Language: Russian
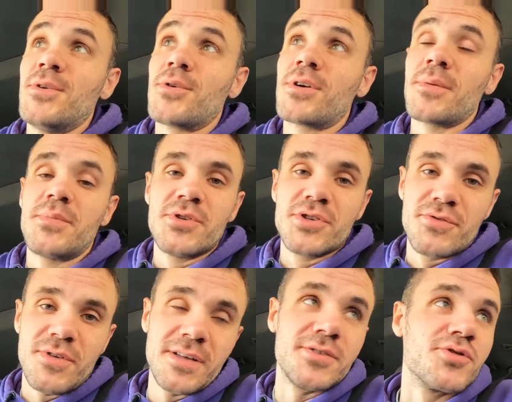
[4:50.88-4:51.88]
легкое
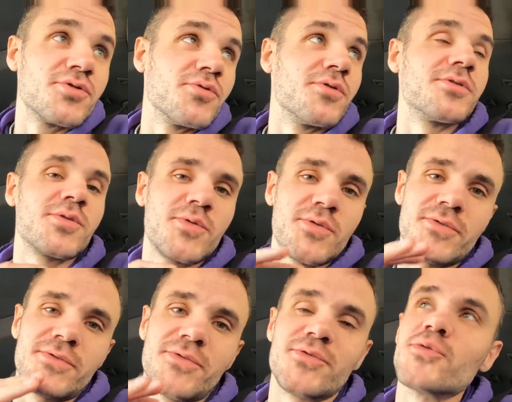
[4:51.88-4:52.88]
переживание, что ли, такое
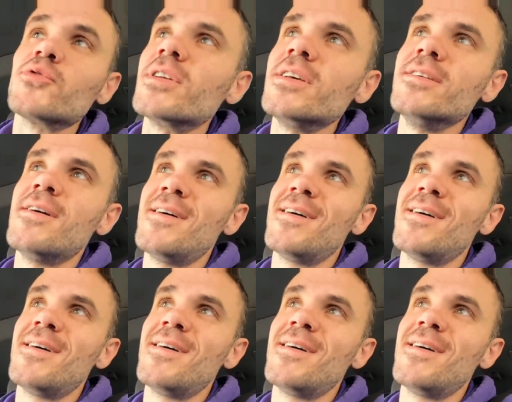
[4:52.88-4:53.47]
внутри